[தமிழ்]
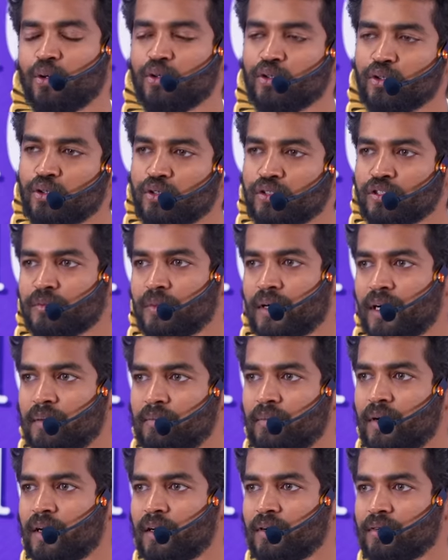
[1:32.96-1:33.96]
கொஞ்சம் கொஞ்சமாக
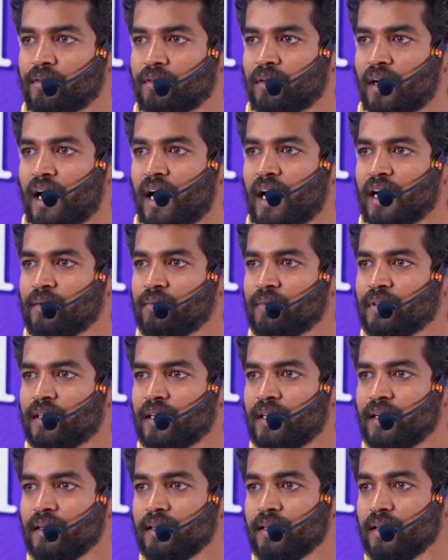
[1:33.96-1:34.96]
மாறும்
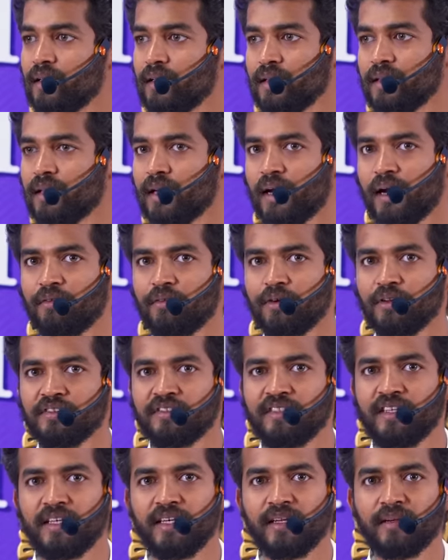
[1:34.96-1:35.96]
ஆரம்பத்தில் அவ்வளோ
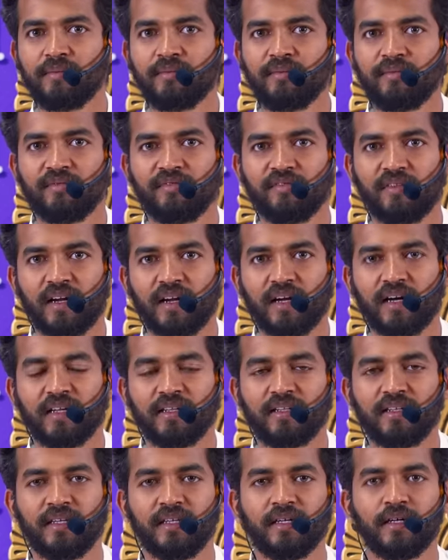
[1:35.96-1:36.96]
சீக்கிரம்
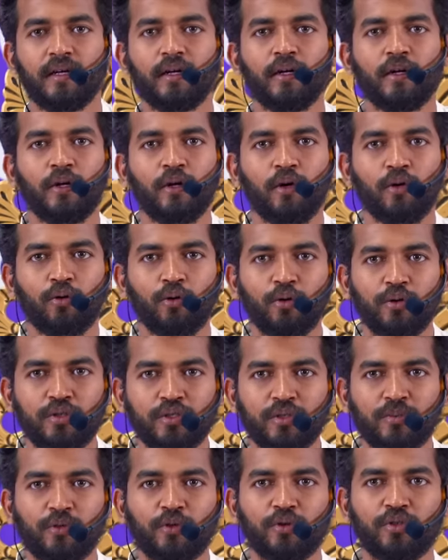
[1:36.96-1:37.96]
வராது
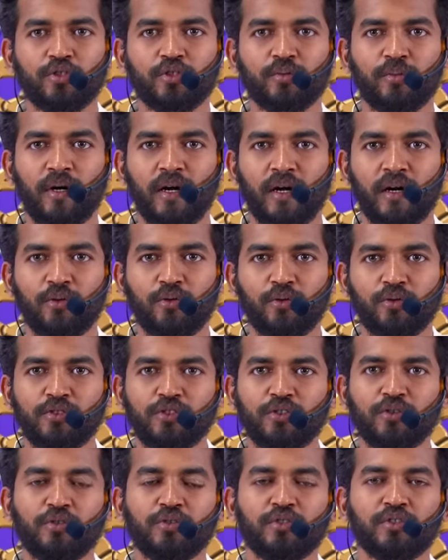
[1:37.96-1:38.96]
கொஞ்சம் கொஞ்சமாக
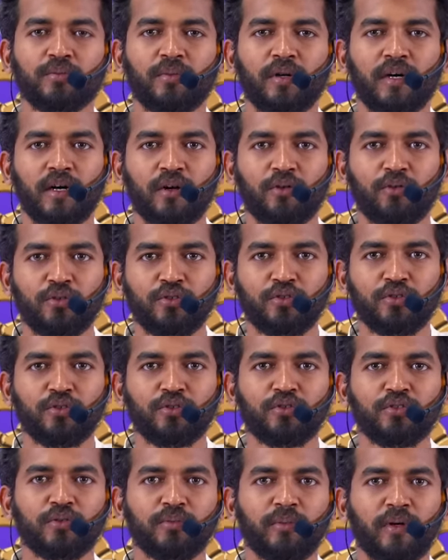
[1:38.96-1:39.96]
கொஞ்சம் கொஞ்சமாக கொஞ்சம்
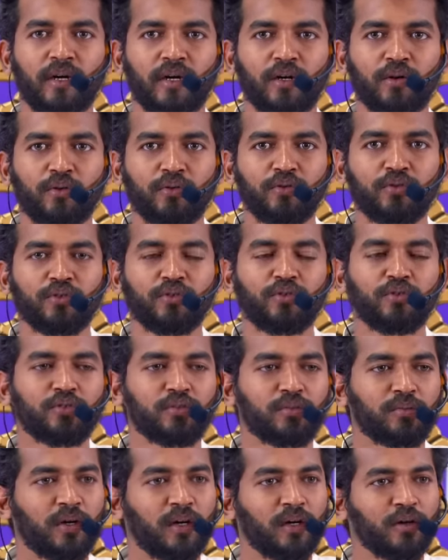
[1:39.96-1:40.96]
கொஞ்சமாக கொஞ்சம்
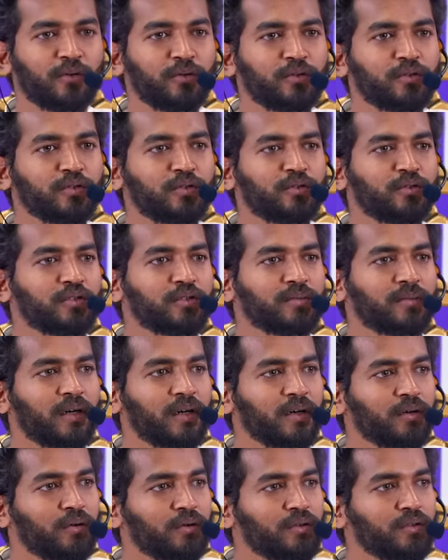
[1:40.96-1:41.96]
கொஞ்சமாக கொஞ்சம்
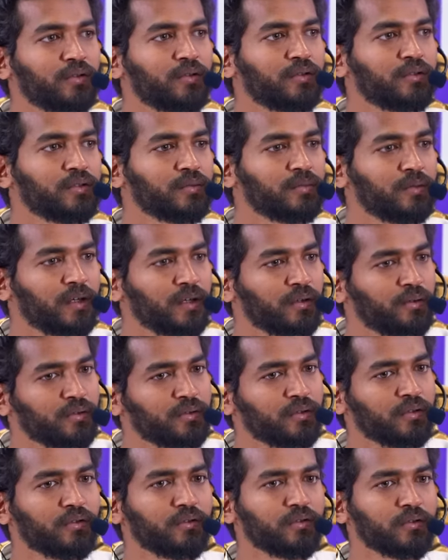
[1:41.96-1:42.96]
கொஞ்சமாக கொஞ்சம் கொஞ்சமாக
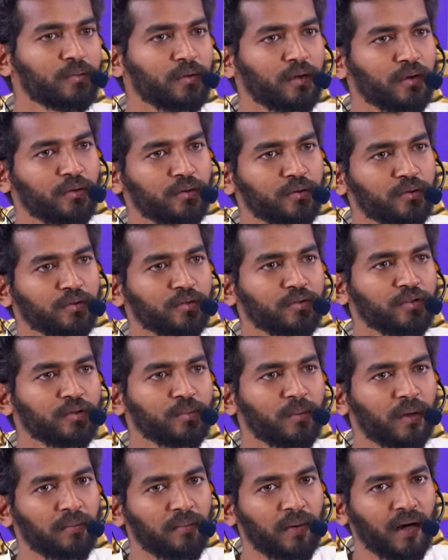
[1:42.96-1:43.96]
கொஞ்சம் கொஞ்சமாக கொஞ்சம்
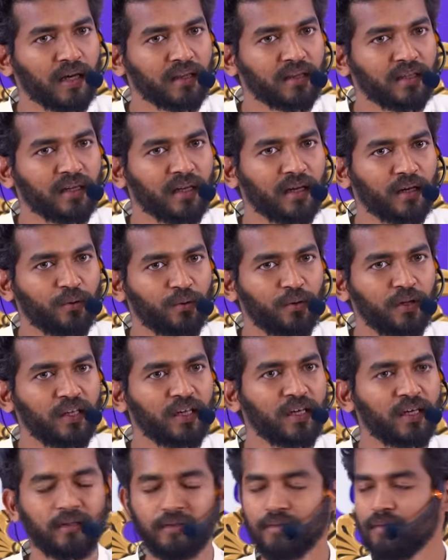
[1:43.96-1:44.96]
கொஞ்சமாக மாற்றினால் ஒழிய
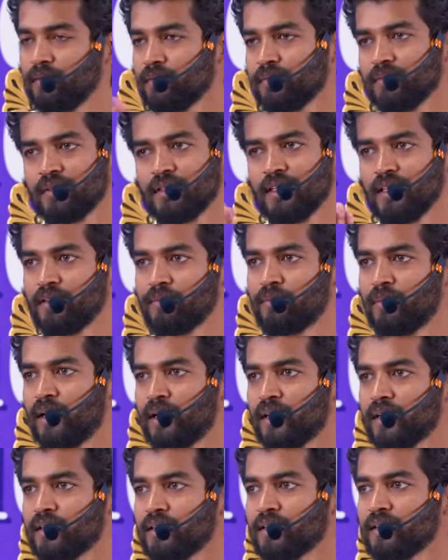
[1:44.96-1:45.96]
இது
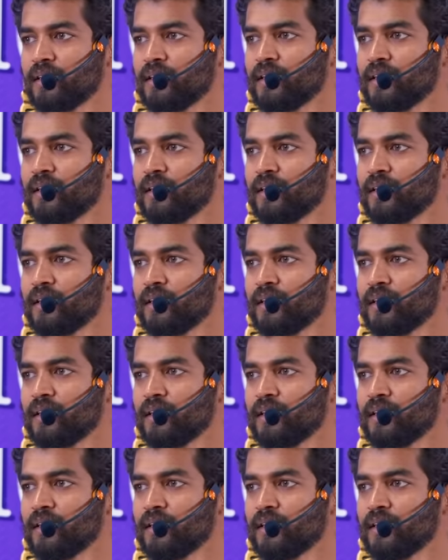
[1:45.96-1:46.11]
மாறாது